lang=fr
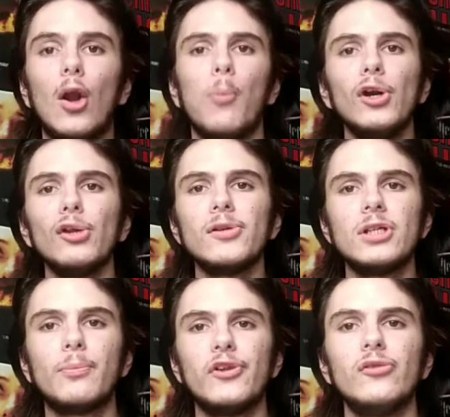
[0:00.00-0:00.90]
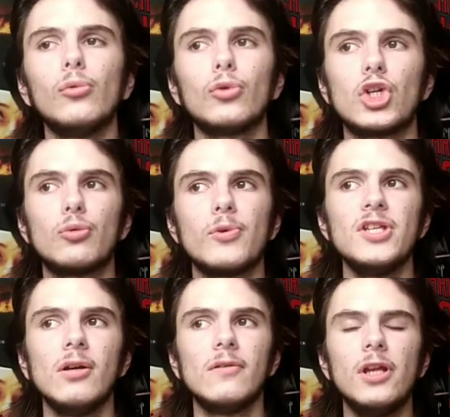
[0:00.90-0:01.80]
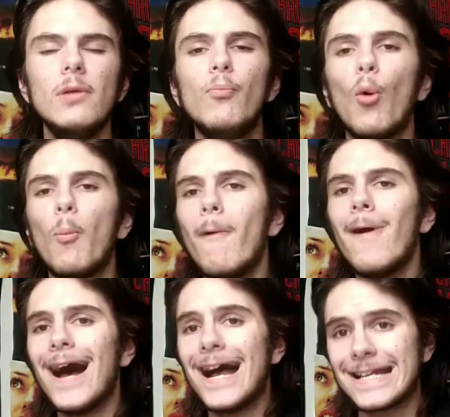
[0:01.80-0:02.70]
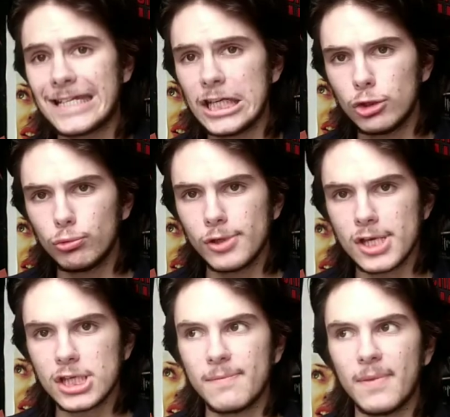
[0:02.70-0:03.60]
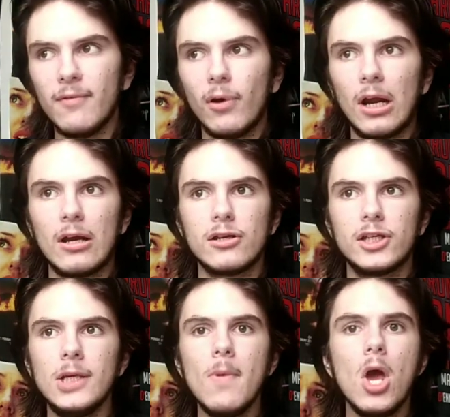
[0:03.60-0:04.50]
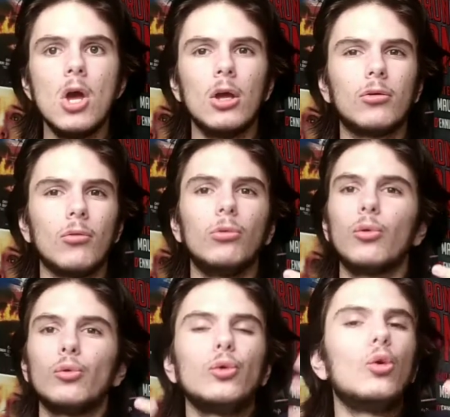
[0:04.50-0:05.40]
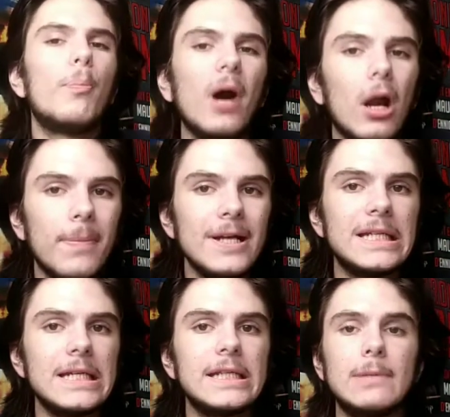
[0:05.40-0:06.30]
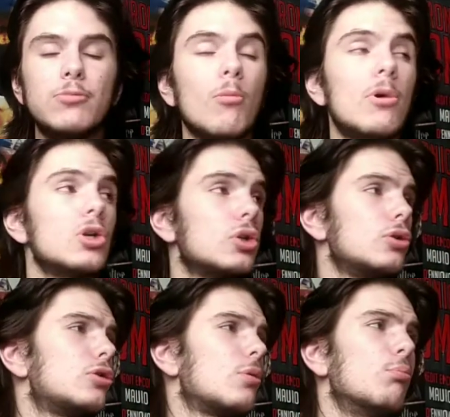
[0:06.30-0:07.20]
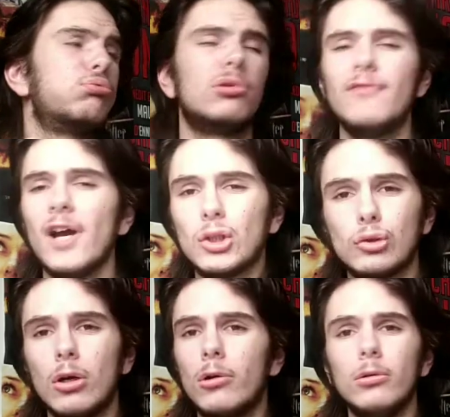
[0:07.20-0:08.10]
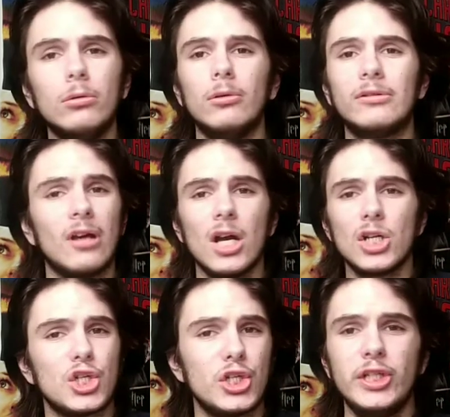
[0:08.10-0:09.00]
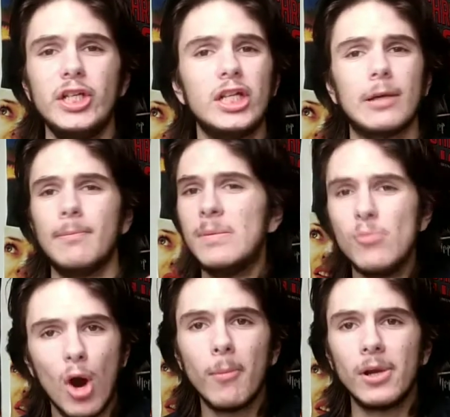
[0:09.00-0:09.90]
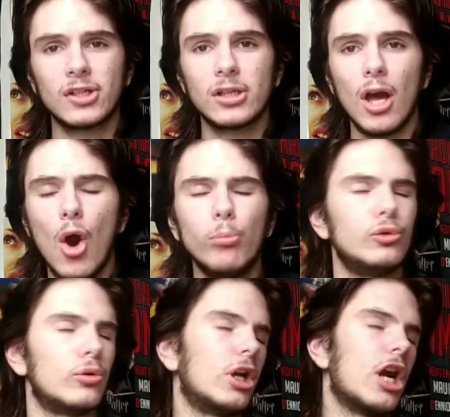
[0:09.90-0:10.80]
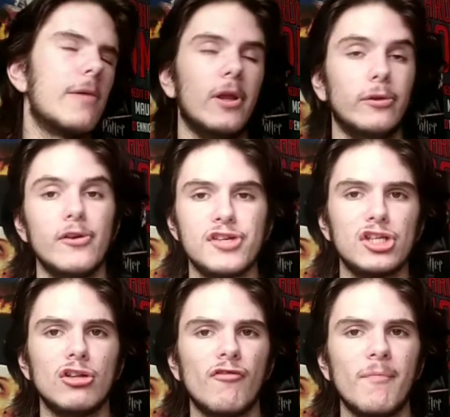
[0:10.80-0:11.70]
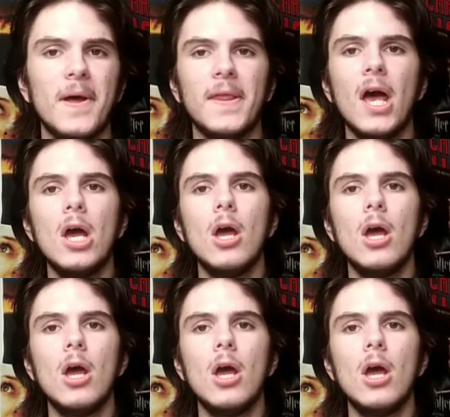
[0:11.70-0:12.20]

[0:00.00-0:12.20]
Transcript: Alors pour la troisième position, donc j'ai choisi un film pour moi assez sous-estimé. Voilà un film dont on ne parle pas assez, qui est pour moi juste bouleversant, euh, tragique, mémorable, etc. En plus, on a quand même un Dustin Hoffman